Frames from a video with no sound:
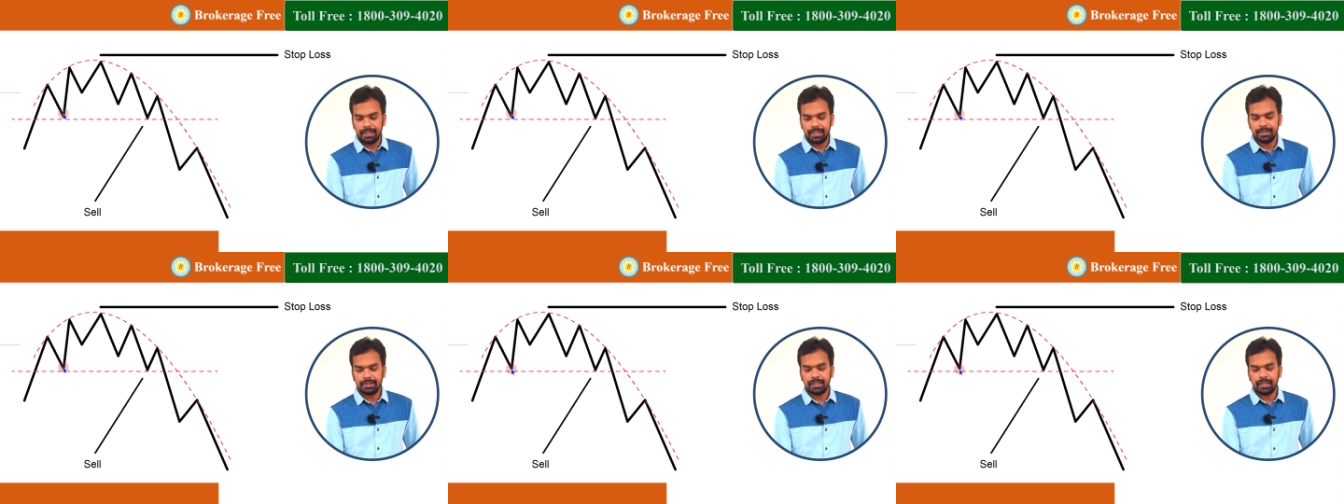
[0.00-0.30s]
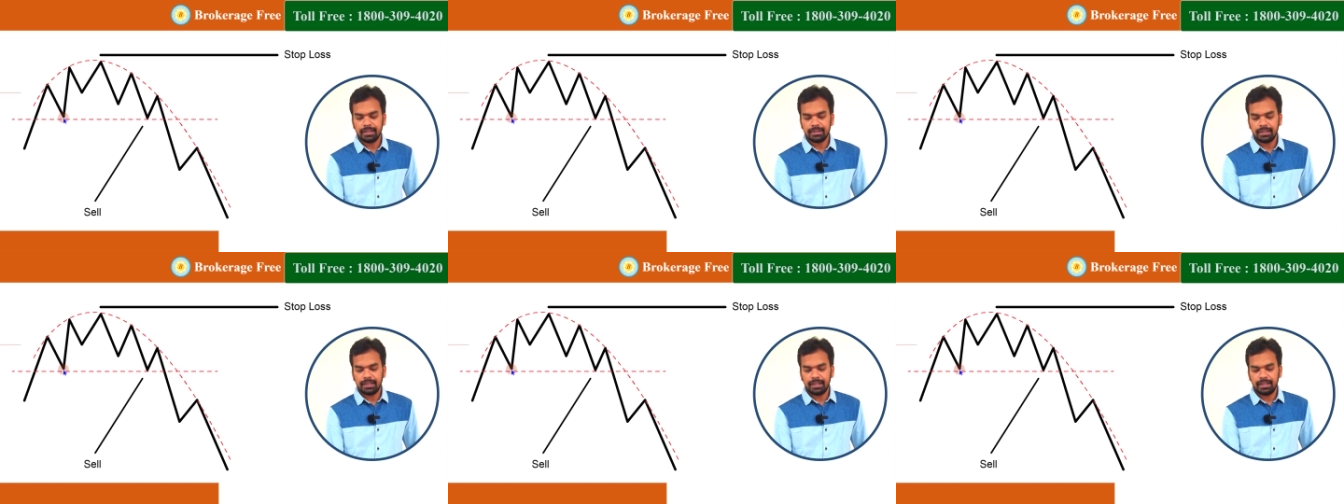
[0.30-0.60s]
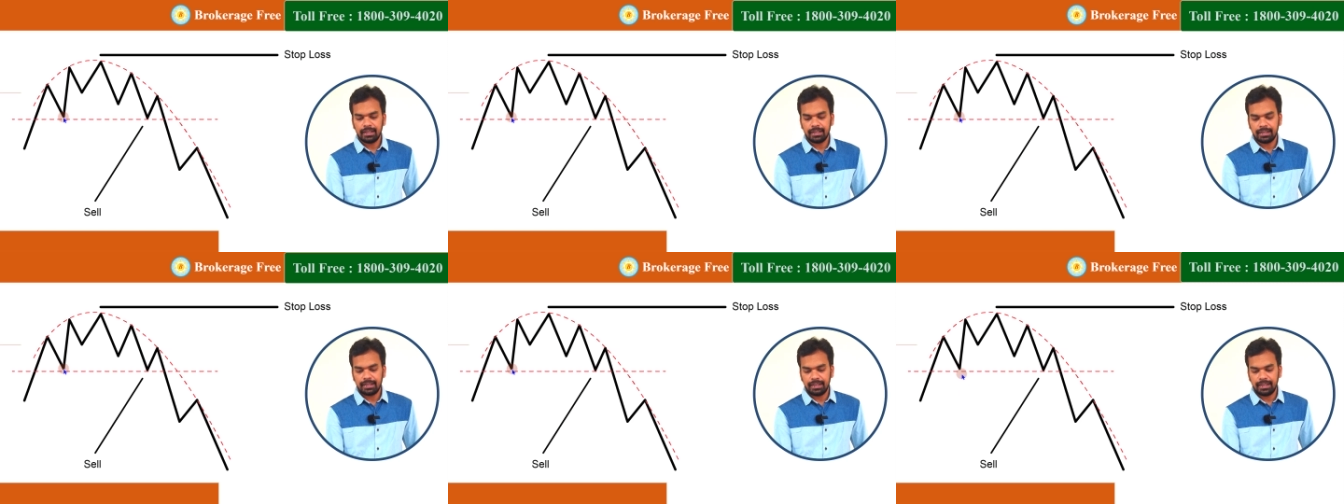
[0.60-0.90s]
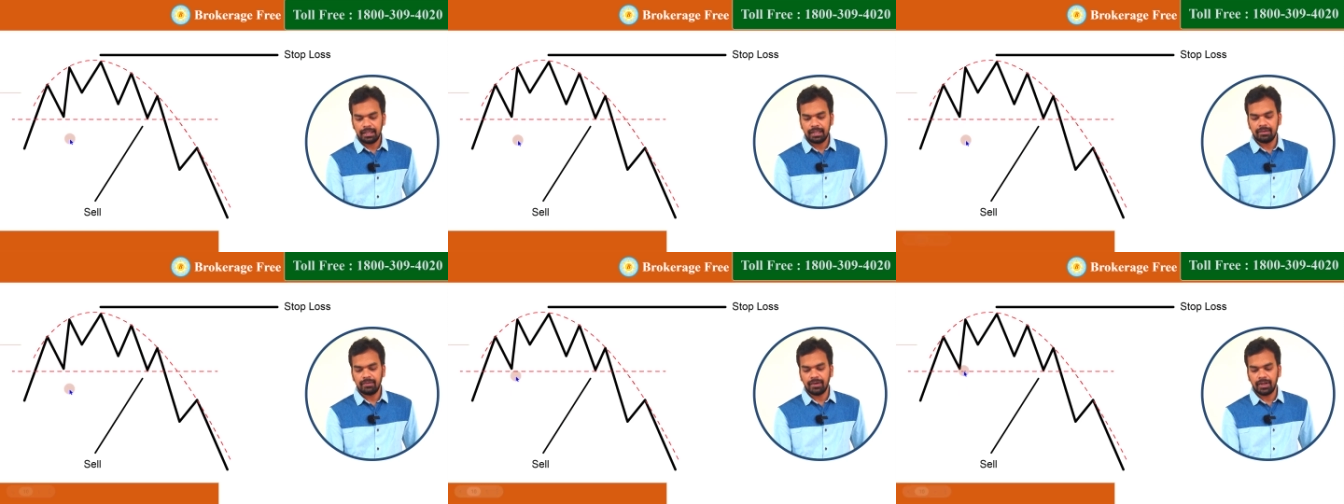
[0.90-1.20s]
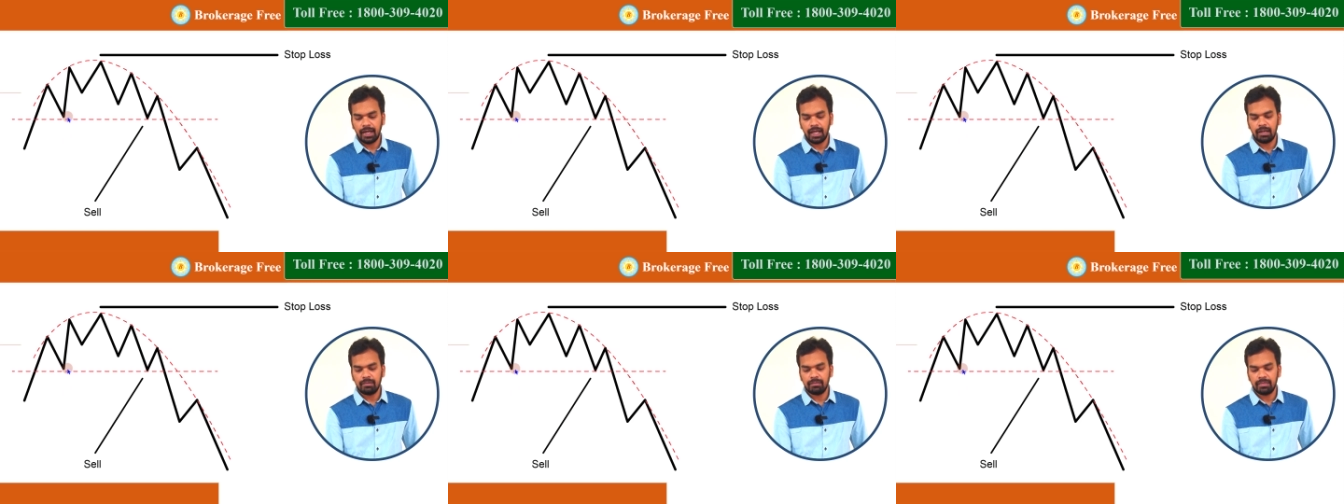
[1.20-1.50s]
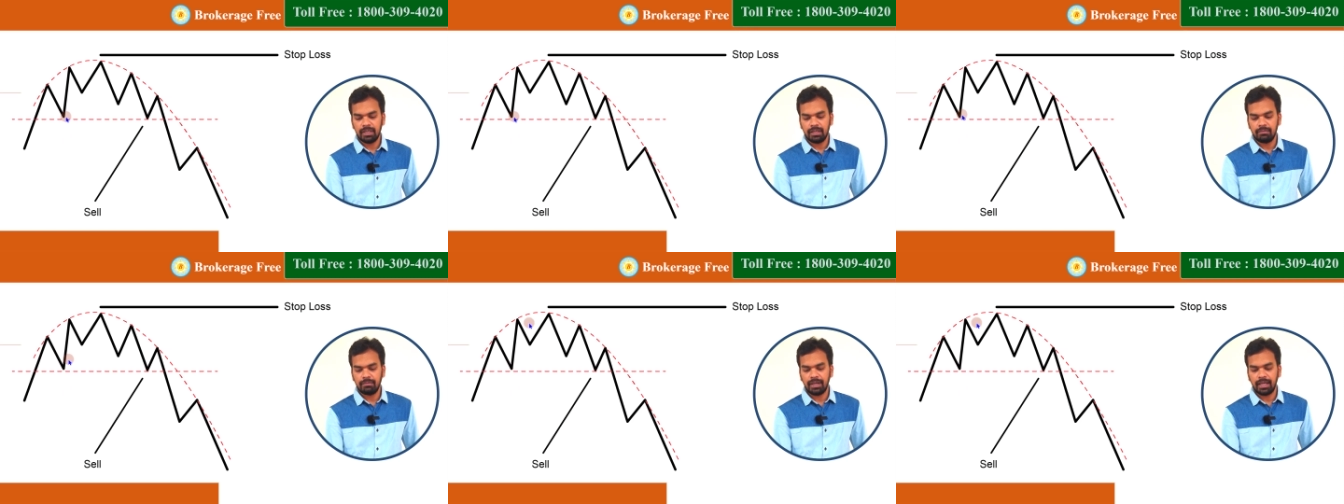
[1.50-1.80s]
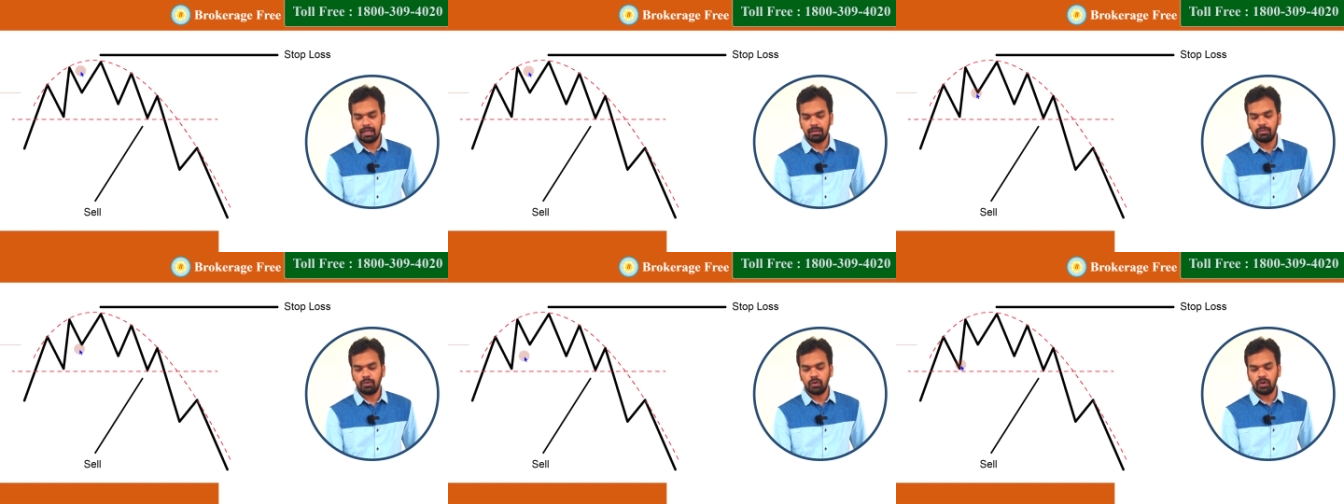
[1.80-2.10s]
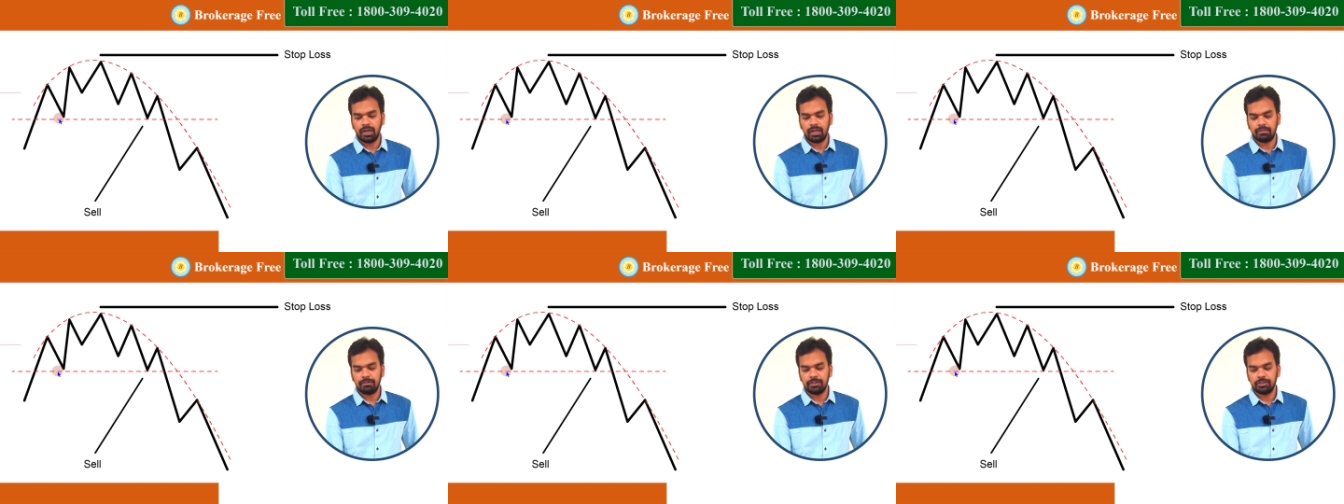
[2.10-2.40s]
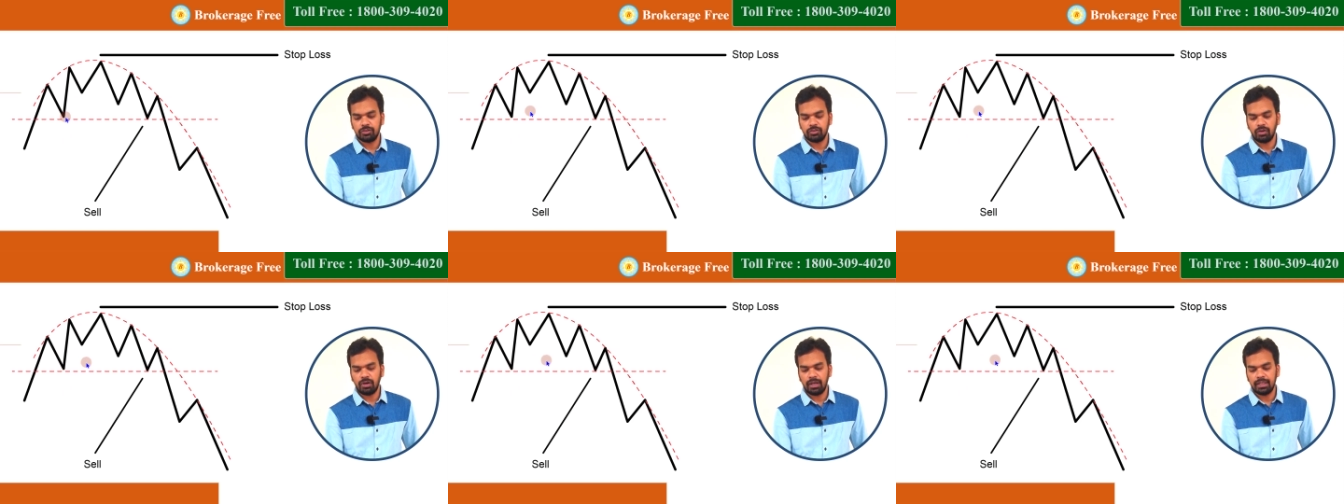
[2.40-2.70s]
எந்த இடத்துல கீழே வராமல் மேலே போக ஆரம்பிச்சோ